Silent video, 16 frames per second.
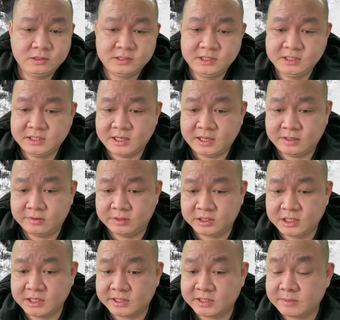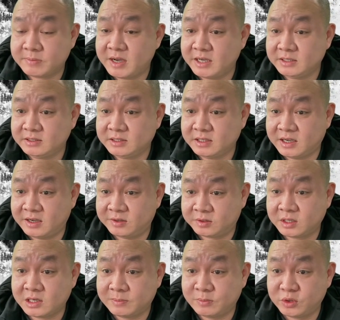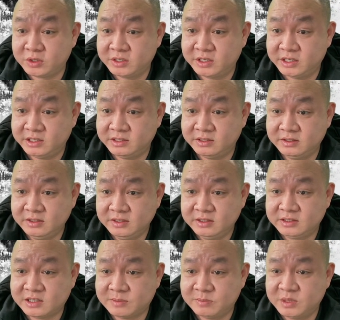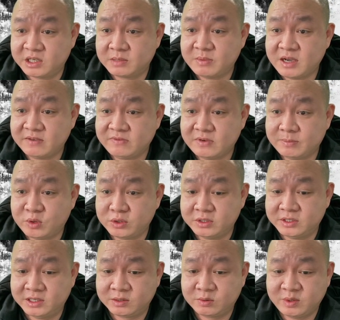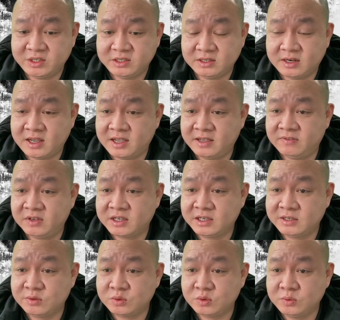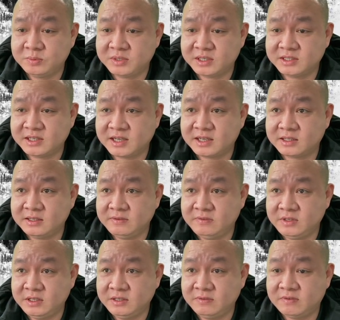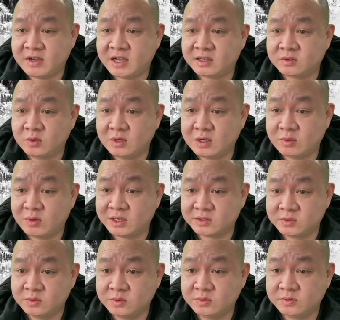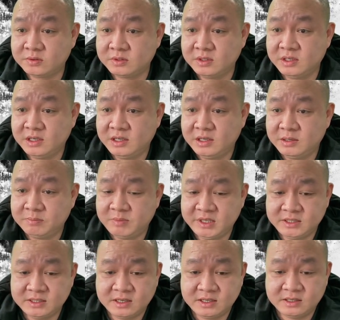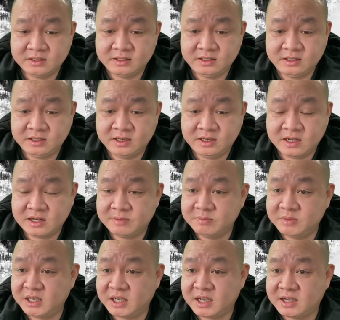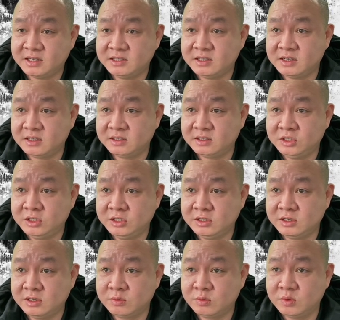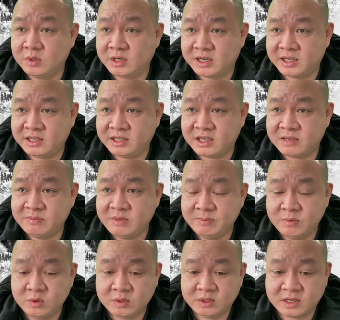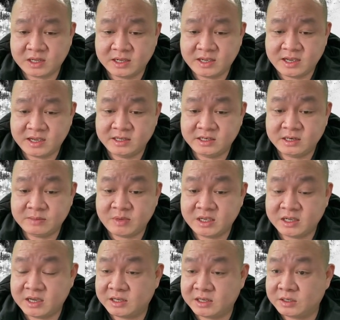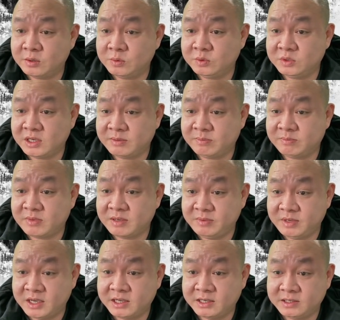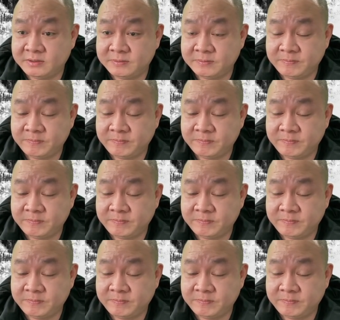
Xin chào tất cả các bác, chào tất cả mọi người Chào mừng các bác và mọi người quay trở lại với kênh youtube Trang Trang TV và tôi là Hoàng Dôn Bây giờ thì đang là 12 giờ trưa của ngày 21 tháng 2 năm 2022